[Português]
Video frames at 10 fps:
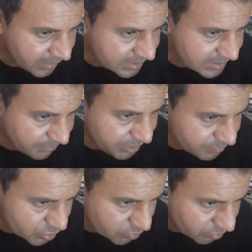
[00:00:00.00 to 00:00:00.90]

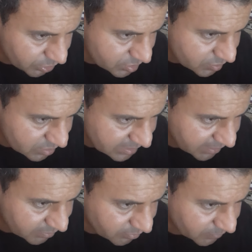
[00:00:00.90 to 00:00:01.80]
Sabíamos que o Cristo e seu
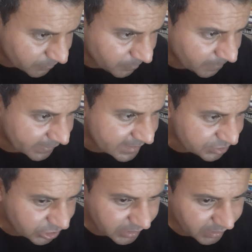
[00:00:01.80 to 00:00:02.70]
secto
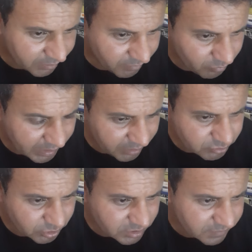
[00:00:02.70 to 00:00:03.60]
chegaram ao raio
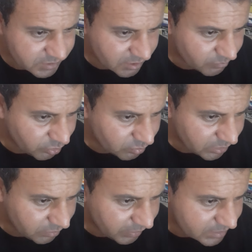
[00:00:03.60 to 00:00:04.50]
de nossa visão. Muito
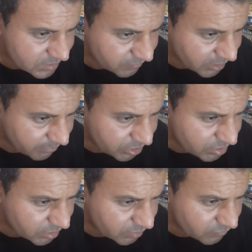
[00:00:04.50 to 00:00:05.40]
lindo era de se ver, à
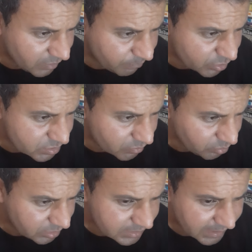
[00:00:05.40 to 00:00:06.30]
medida que uma após
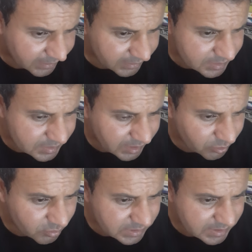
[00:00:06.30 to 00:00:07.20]
outra daquelas
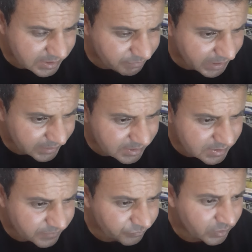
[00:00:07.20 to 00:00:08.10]
sedosas
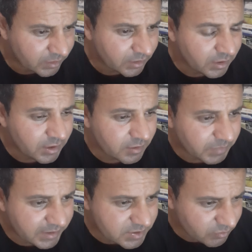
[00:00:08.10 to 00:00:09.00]
camadas
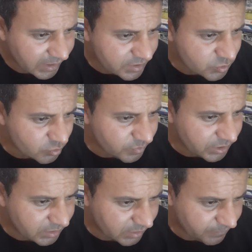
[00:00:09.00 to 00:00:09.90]
pareciam cair sobre